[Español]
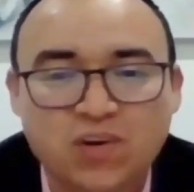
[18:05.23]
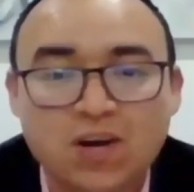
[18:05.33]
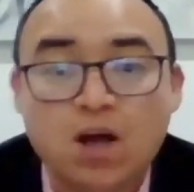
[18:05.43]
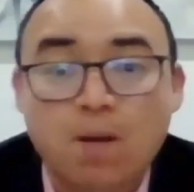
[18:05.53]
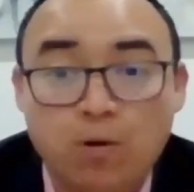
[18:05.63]

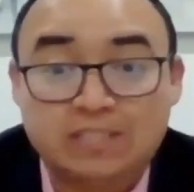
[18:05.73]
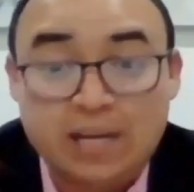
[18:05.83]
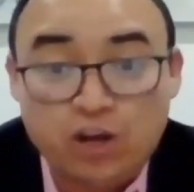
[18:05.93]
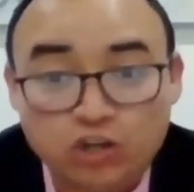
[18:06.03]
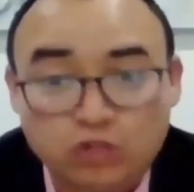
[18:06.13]

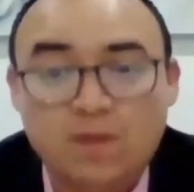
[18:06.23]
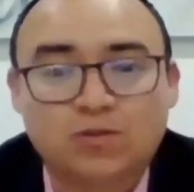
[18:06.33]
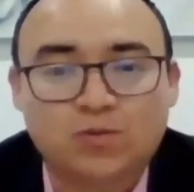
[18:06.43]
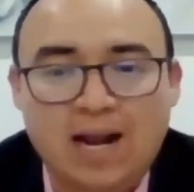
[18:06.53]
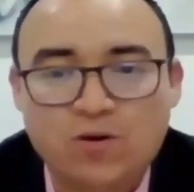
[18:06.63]
Posterior tuvimos una
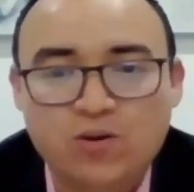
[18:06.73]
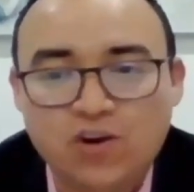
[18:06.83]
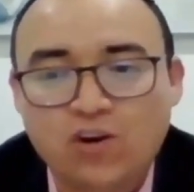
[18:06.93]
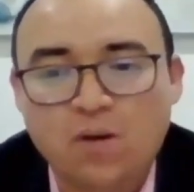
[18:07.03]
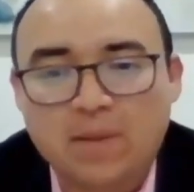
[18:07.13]
reunión
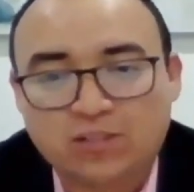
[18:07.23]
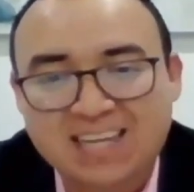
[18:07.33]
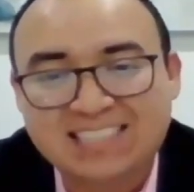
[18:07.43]
con personas